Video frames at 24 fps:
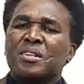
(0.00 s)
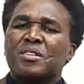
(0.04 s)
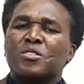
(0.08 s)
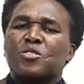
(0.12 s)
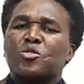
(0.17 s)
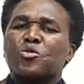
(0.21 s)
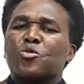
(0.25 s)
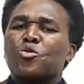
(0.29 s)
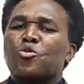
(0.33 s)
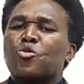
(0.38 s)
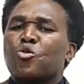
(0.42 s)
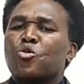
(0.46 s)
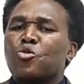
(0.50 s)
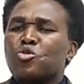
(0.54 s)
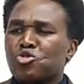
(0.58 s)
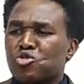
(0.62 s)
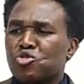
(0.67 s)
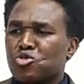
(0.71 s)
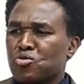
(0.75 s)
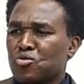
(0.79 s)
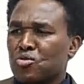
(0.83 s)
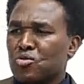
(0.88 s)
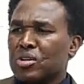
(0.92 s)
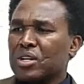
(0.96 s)
tu
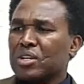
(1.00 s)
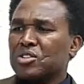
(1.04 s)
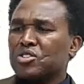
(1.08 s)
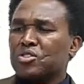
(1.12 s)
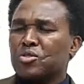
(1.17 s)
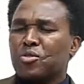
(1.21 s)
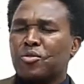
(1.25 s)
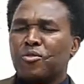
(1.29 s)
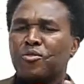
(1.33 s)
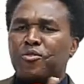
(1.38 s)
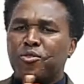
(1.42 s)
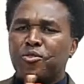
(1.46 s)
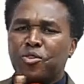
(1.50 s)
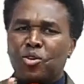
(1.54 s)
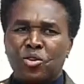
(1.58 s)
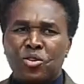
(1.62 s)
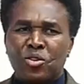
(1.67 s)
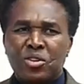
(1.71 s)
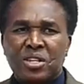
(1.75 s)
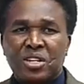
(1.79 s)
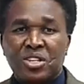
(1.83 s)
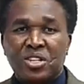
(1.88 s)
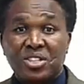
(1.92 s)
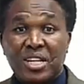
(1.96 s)
conjugas,
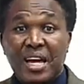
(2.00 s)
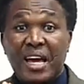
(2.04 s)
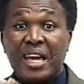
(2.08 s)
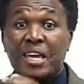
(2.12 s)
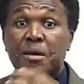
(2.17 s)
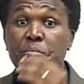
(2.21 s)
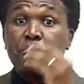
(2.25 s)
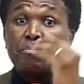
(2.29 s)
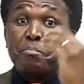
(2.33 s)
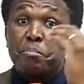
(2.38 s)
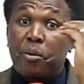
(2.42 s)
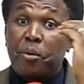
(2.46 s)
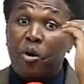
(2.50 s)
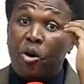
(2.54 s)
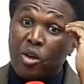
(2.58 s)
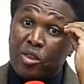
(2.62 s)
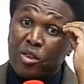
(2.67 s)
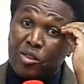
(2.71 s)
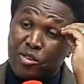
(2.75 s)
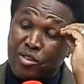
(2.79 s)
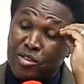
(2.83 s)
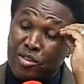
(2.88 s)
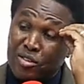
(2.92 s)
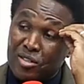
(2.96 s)
confrontas a
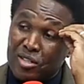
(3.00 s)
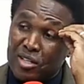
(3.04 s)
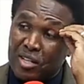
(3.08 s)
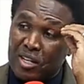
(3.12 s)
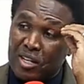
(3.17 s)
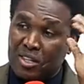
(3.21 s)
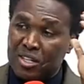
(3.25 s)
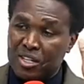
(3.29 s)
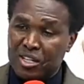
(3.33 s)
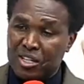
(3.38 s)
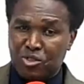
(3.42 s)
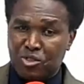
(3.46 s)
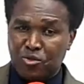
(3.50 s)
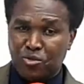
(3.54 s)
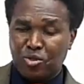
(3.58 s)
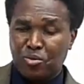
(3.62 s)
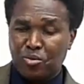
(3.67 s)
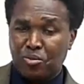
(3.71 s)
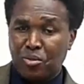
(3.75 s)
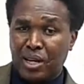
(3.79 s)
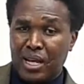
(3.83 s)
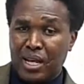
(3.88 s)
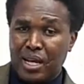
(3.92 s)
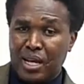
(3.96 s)
hipótese que tinhas
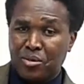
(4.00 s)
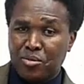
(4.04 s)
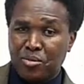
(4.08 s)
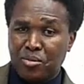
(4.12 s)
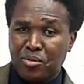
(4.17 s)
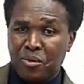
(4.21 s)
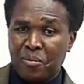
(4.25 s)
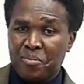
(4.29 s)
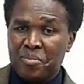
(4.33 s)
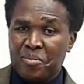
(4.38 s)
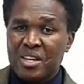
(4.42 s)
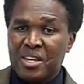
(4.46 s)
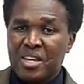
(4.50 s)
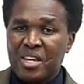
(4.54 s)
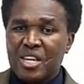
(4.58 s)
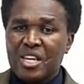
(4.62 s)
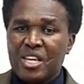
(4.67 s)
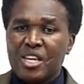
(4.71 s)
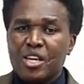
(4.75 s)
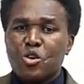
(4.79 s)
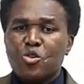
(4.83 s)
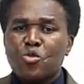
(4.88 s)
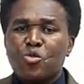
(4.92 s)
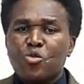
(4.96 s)
formulado
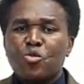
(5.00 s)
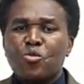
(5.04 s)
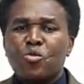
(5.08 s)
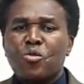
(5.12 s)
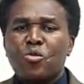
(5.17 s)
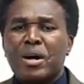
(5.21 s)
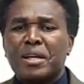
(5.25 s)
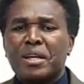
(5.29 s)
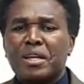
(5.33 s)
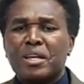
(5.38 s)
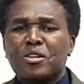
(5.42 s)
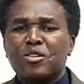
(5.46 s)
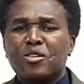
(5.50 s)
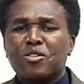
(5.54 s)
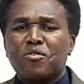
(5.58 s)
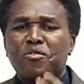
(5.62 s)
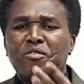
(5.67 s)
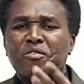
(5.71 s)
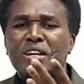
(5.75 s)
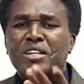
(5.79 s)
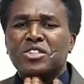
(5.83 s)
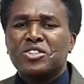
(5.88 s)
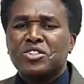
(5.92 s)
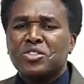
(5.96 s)
e com aquilo que
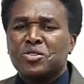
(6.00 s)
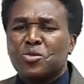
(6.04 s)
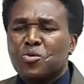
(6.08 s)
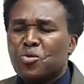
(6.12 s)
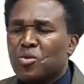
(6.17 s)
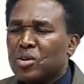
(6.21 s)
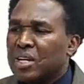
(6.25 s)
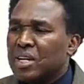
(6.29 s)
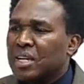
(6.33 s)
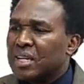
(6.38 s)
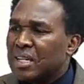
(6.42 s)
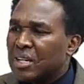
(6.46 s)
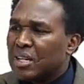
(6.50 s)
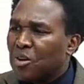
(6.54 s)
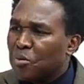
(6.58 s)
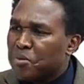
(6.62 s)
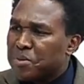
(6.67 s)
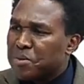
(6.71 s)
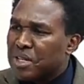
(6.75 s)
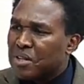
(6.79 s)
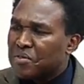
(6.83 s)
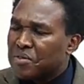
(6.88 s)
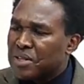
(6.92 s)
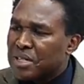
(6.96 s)
vais colher na
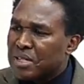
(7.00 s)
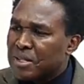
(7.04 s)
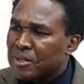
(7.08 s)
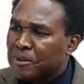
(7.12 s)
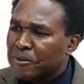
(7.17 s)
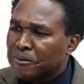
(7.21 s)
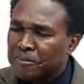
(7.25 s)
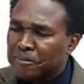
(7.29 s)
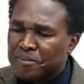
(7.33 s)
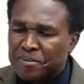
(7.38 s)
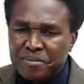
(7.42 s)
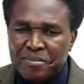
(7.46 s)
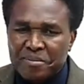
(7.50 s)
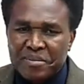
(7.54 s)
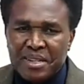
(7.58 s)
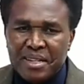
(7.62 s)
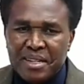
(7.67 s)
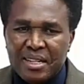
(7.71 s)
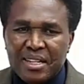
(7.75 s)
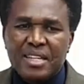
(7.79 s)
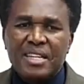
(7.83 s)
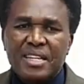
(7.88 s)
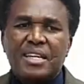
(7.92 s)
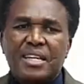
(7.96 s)
observação.
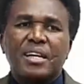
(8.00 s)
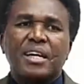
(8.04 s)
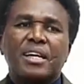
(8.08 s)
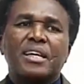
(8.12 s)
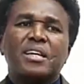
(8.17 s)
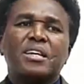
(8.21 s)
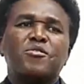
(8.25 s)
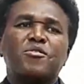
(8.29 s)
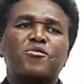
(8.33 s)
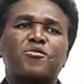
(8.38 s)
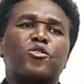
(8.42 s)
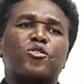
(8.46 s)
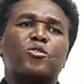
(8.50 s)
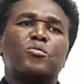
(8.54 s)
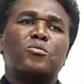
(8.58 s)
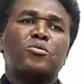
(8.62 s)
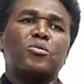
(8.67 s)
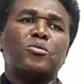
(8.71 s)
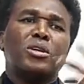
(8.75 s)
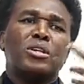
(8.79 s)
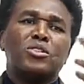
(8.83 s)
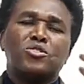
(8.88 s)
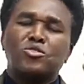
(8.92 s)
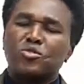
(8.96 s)
E aí
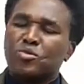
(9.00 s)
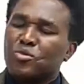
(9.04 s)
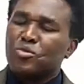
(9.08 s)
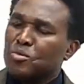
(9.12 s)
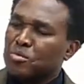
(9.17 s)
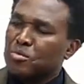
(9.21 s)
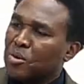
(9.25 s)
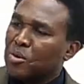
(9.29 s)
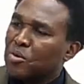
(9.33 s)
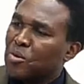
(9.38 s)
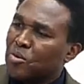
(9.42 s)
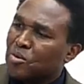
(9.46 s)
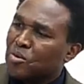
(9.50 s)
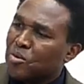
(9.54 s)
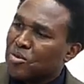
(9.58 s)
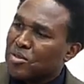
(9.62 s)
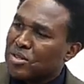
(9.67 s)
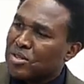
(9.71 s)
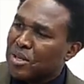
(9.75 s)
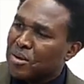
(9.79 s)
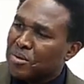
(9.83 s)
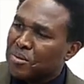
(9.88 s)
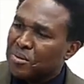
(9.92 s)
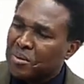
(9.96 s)
formulas ah. uma
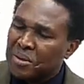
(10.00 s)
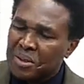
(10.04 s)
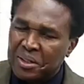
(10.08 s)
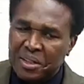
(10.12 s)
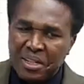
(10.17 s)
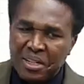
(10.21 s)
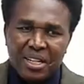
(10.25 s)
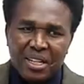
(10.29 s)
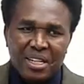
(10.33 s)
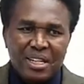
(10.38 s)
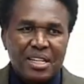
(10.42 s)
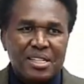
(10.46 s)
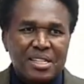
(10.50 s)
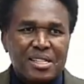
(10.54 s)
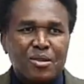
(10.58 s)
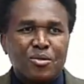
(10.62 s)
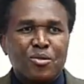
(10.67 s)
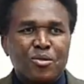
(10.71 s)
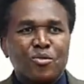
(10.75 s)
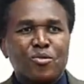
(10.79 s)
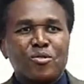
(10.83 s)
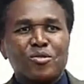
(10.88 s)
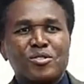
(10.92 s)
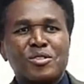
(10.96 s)
conclusão e dessa
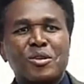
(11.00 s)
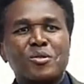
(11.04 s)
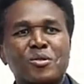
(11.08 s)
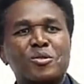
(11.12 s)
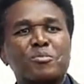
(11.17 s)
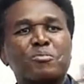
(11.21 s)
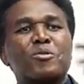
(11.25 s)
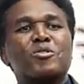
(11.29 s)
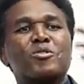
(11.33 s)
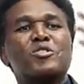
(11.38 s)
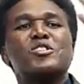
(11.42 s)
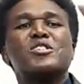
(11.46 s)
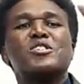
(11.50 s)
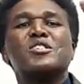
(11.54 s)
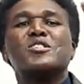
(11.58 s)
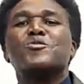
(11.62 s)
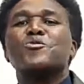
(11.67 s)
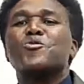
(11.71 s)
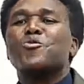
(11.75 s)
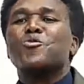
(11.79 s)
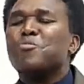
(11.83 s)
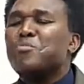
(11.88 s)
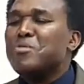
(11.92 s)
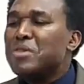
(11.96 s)
conclusão depois se
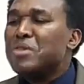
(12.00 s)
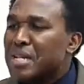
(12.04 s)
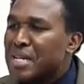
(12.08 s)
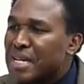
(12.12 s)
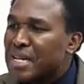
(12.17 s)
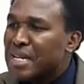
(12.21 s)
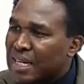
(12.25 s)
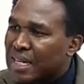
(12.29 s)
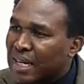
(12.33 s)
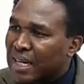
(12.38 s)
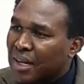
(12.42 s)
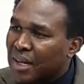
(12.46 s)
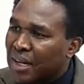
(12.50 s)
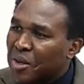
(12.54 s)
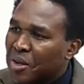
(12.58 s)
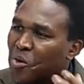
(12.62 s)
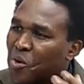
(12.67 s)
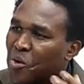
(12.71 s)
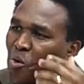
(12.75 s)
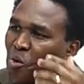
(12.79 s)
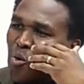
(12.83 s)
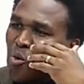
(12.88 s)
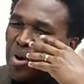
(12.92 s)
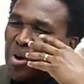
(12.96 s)
comunica
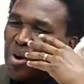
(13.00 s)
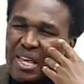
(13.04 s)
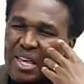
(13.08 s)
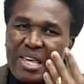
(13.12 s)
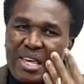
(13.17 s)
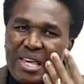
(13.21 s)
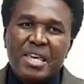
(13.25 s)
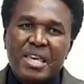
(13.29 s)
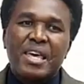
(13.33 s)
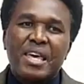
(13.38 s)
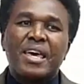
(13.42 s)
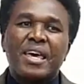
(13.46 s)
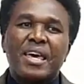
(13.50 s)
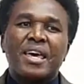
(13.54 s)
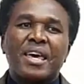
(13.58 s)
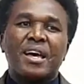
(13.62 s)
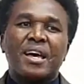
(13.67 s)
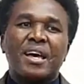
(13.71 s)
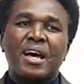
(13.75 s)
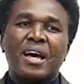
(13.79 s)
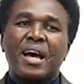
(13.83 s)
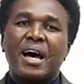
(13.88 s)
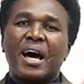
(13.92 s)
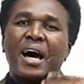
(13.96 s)
o que é
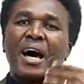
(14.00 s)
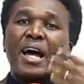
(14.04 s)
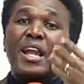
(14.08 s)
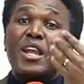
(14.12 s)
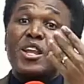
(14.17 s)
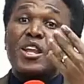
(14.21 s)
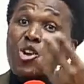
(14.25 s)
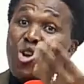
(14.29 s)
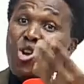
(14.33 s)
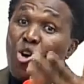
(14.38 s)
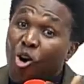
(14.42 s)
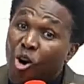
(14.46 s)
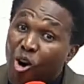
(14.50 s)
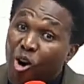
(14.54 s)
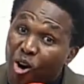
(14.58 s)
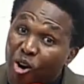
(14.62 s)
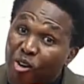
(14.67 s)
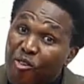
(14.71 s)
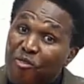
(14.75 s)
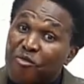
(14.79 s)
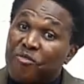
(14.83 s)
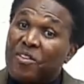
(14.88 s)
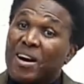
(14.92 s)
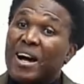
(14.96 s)
a
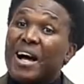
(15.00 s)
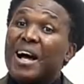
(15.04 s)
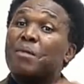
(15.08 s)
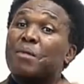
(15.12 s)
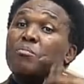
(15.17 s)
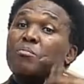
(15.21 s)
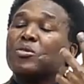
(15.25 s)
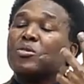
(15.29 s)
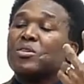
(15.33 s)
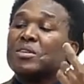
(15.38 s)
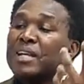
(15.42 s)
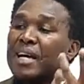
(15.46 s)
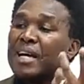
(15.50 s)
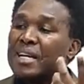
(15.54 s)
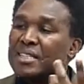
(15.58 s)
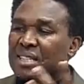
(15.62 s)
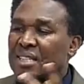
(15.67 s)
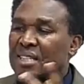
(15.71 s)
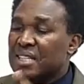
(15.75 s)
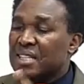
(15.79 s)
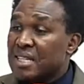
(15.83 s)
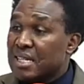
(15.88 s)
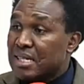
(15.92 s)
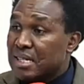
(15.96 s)
nova abordagem.
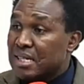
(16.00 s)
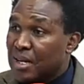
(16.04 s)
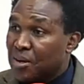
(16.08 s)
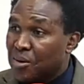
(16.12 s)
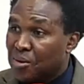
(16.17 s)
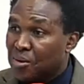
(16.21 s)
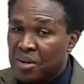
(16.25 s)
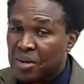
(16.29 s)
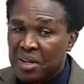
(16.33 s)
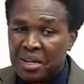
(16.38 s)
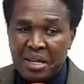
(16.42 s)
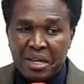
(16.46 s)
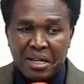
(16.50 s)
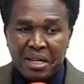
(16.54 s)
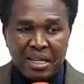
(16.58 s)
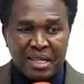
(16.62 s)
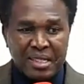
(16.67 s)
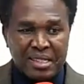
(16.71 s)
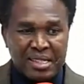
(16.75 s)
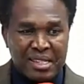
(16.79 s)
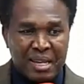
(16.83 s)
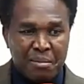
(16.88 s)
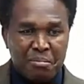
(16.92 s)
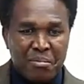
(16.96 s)
Atenção, que
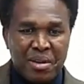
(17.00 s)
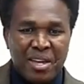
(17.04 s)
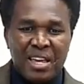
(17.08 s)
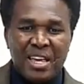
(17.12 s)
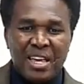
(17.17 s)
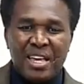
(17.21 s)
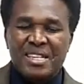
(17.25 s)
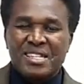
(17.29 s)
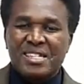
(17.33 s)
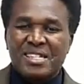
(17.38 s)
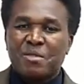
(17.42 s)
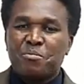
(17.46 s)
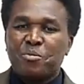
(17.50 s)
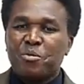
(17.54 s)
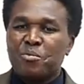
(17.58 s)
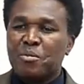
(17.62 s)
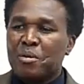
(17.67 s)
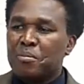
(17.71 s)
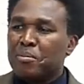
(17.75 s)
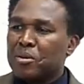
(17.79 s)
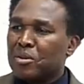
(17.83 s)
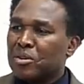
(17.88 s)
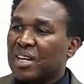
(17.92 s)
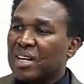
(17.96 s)
também é sempre uma
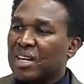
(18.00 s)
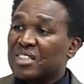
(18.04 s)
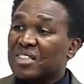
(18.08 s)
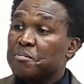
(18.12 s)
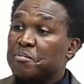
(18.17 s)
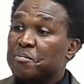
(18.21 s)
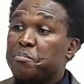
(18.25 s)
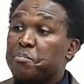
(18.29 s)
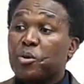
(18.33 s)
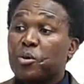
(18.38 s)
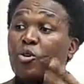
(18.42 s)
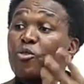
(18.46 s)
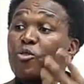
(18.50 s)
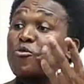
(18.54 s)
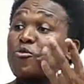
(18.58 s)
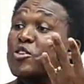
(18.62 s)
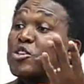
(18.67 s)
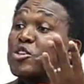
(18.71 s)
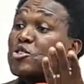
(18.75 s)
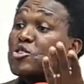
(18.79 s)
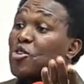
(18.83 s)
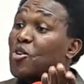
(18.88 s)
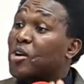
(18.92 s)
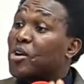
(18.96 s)
abordagem
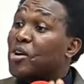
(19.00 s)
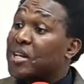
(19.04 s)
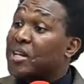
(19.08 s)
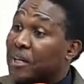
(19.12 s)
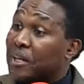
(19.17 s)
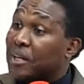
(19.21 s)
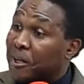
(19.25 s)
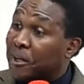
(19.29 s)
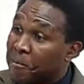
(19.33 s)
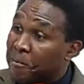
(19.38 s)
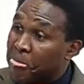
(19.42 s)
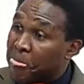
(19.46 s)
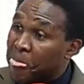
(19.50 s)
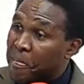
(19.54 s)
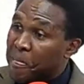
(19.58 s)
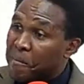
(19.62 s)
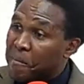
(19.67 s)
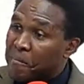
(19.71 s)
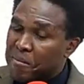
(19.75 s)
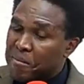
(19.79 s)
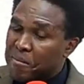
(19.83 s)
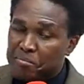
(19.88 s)
provisória, uhum.